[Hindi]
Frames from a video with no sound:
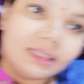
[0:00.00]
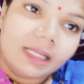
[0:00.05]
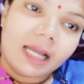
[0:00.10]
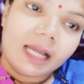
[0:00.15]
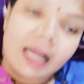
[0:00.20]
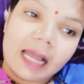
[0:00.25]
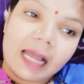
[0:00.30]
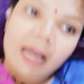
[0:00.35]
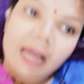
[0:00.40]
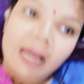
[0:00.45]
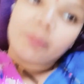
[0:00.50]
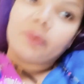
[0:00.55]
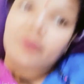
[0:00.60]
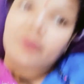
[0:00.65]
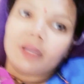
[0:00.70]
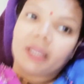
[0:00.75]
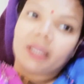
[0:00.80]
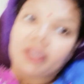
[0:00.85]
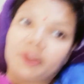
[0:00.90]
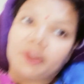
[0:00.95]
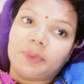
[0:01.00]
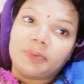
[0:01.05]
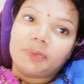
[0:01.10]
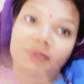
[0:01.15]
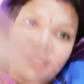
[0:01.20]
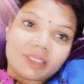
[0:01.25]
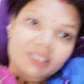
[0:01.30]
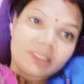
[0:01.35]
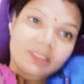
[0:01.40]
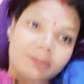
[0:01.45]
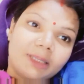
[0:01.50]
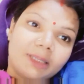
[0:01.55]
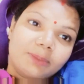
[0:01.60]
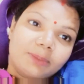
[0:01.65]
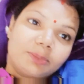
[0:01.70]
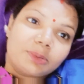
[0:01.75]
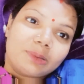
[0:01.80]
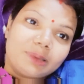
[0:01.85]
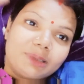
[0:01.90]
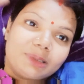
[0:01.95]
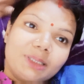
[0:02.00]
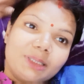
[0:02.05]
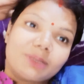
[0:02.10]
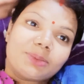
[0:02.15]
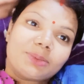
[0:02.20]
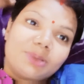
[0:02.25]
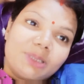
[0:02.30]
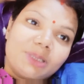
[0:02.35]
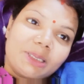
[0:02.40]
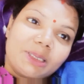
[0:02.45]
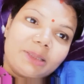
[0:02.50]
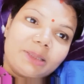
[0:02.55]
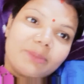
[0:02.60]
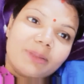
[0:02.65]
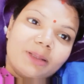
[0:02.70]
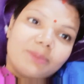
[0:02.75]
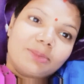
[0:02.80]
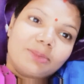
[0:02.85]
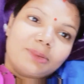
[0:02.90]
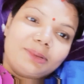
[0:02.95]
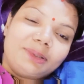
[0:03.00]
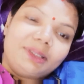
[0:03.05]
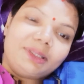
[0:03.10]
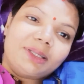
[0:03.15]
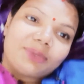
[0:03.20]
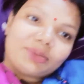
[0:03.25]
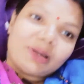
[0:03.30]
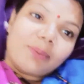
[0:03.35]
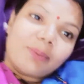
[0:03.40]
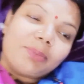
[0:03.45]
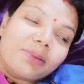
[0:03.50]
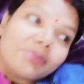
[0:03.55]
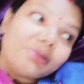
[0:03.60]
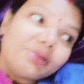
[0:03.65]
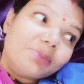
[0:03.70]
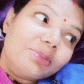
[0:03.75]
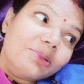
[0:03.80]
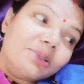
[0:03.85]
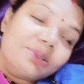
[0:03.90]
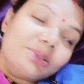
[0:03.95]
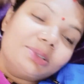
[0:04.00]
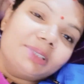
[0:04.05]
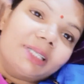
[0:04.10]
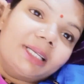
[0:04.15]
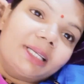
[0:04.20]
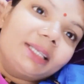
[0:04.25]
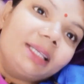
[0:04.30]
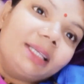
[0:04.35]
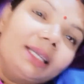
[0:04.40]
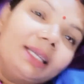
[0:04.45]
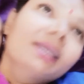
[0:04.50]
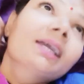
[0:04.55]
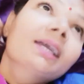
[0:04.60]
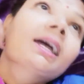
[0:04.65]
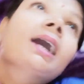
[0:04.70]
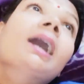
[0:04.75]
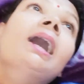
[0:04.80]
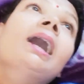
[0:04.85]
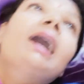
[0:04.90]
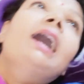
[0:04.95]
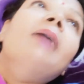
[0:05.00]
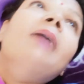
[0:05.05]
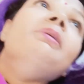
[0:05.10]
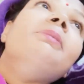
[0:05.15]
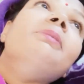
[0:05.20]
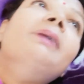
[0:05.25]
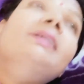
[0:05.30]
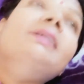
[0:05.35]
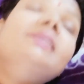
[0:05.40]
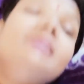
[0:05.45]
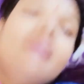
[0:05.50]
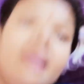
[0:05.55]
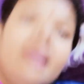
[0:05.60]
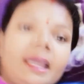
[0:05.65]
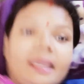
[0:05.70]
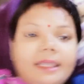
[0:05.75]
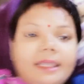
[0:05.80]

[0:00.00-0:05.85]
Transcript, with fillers: ना आप लोग कहेंगे रोज़ एक ही बात बोलती है रोज़ एक ही बात बोलती है तो आप लोग भी बोर हो जाएंगे अभी बच गया